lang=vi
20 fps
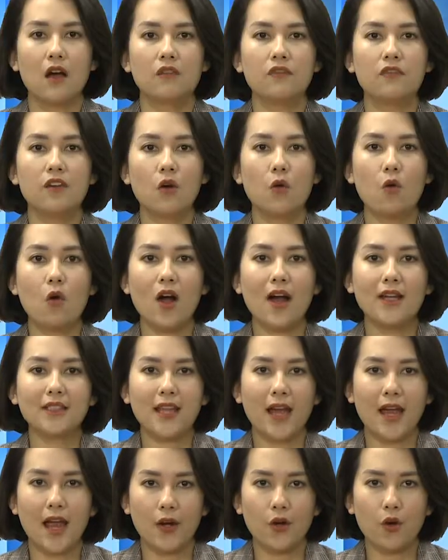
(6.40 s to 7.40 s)
Vừa qua
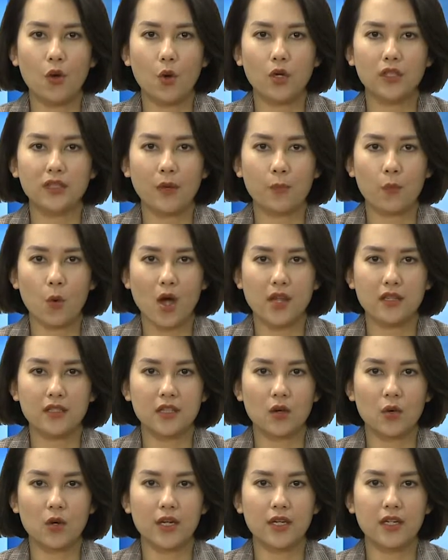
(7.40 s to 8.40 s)
tại Hà Nội, Tập đoàn
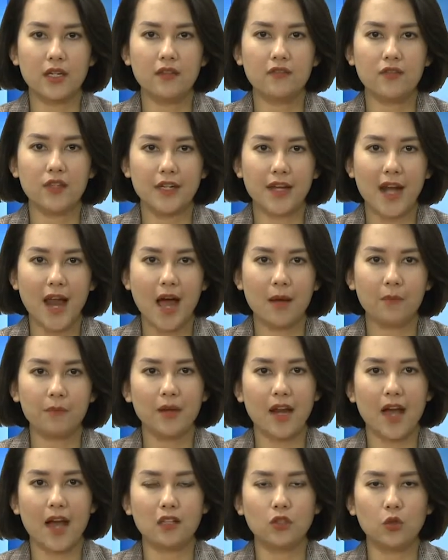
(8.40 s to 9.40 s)
Dầu khí Việt Nam
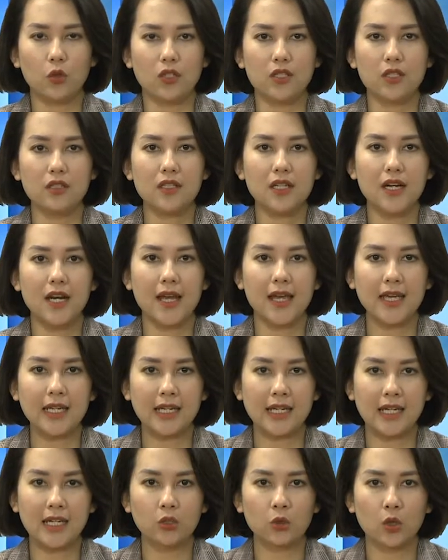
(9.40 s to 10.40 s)
đã tổ chức lễ
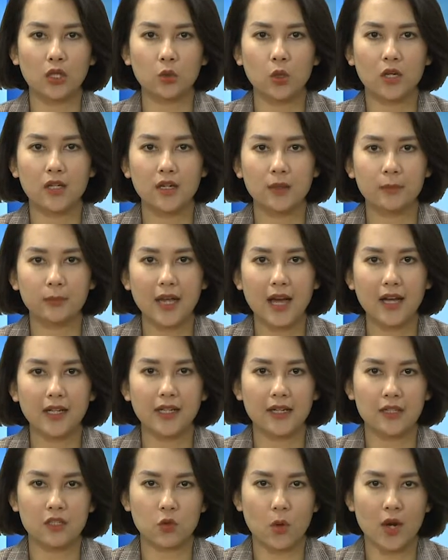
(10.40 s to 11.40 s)
ký thỏa thuận hợp tác
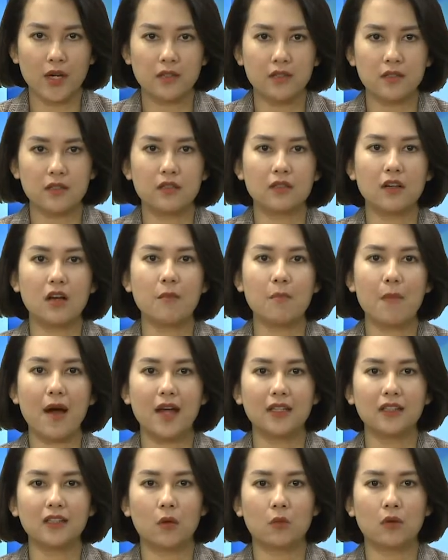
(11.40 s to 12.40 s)
kinh doanh giữa ba
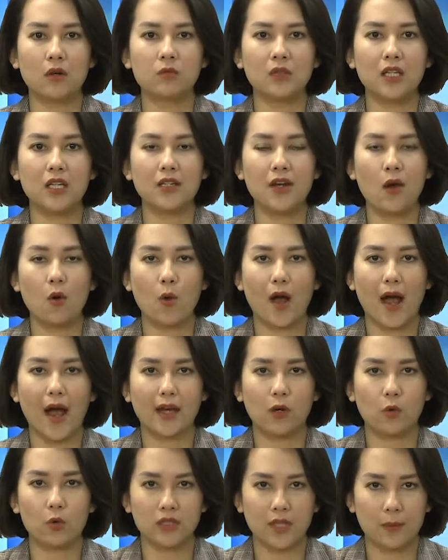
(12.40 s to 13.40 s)
tổng công ty đầu ngành
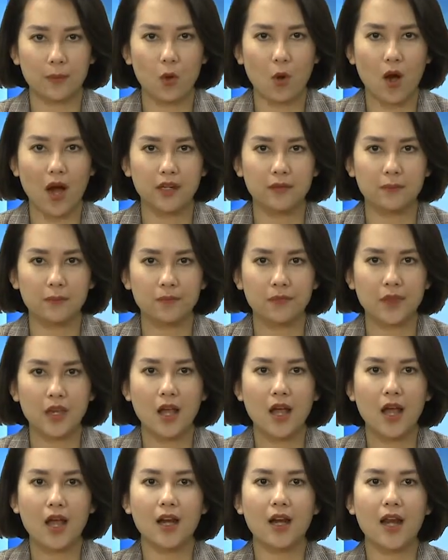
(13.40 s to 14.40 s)
của tập đoàn
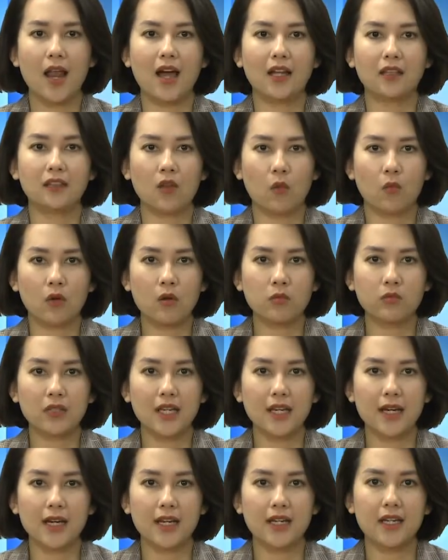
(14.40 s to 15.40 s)
là Tổng công
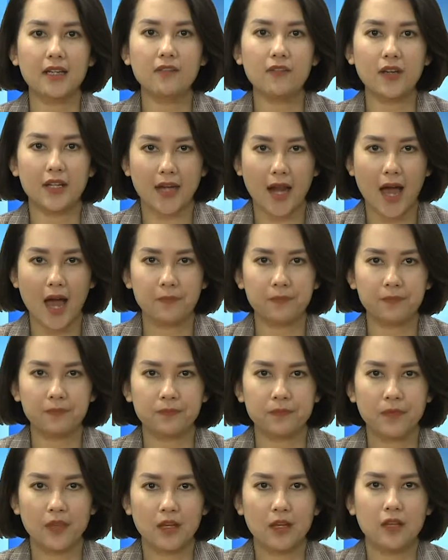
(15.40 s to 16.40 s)
ty Khí Việt Nam,
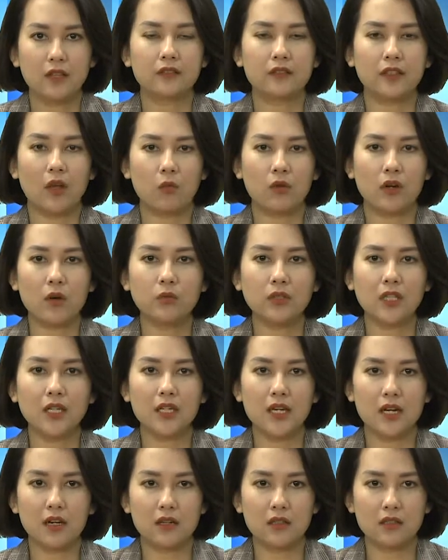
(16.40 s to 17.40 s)
Tổng công ty
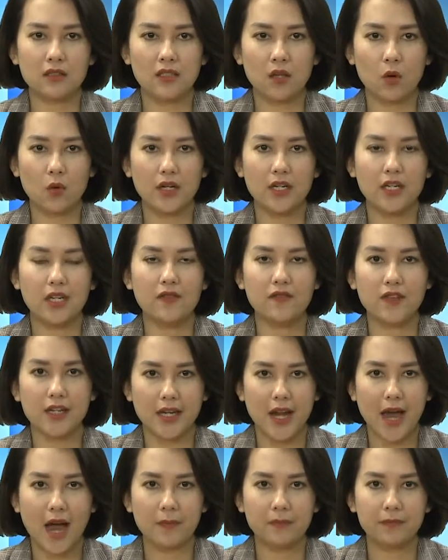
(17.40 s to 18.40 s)
Điện lực Dầu khí Việt
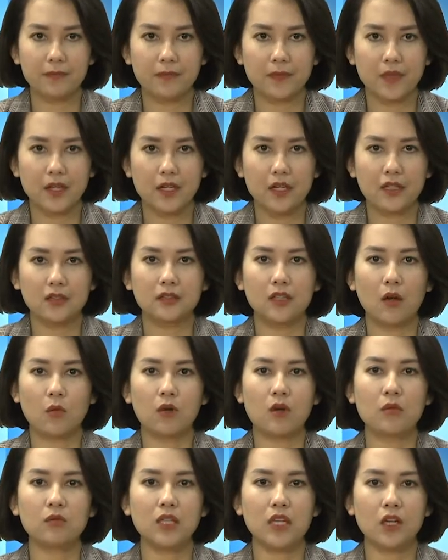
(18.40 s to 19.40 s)
Nam, Tổng
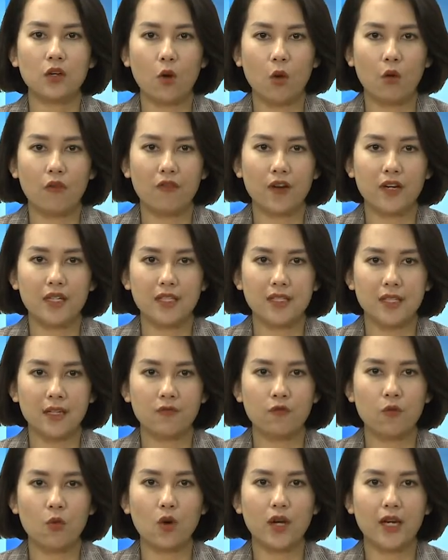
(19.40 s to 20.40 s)
công ty Cổ phần Dịch
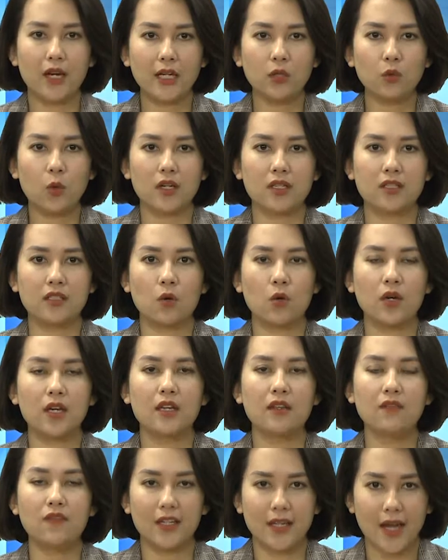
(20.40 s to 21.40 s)
vụ Kỹ thuật Dầu
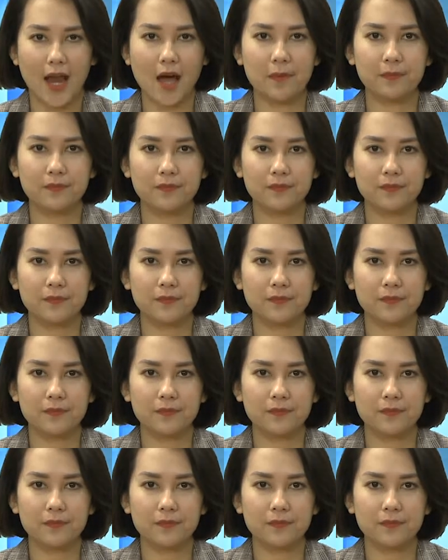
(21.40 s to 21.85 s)
khí Việt Nam